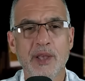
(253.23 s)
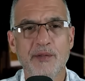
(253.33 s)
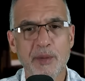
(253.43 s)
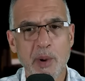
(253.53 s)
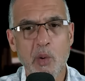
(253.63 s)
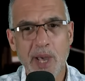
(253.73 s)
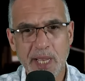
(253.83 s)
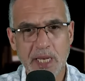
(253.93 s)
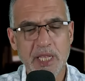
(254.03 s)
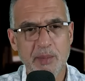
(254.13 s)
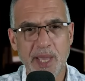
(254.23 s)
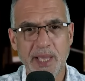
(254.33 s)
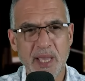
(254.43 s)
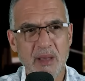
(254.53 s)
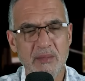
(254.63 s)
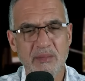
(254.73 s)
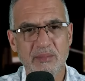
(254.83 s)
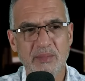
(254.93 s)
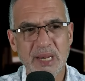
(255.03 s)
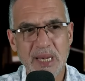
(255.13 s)
في المواقع الاباحيه
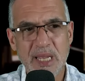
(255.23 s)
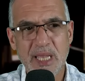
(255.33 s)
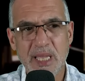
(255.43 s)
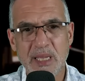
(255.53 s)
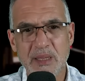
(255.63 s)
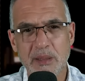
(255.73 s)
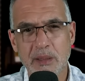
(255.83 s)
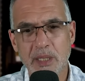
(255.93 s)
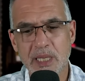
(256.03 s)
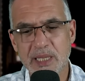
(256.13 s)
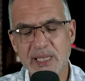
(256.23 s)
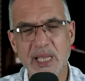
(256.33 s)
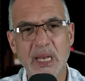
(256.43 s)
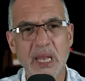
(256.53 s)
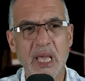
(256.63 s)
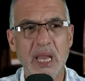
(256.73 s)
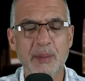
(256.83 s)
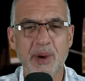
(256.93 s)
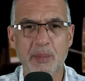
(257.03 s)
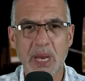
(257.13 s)
اللي اذا تعلق
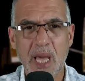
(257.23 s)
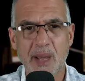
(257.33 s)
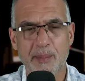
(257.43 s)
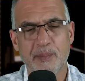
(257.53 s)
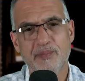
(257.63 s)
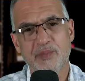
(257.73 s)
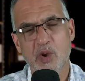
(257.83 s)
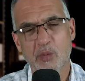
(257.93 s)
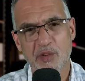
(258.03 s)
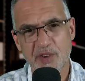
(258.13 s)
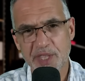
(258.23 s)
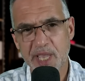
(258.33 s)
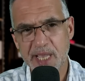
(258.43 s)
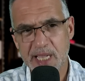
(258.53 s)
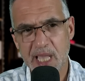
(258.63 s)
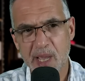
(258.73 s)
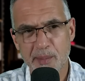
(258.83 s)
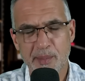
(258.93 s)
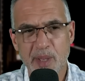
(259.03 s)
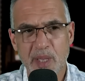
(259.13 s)
الامر بالعرب وبالفضائح العرب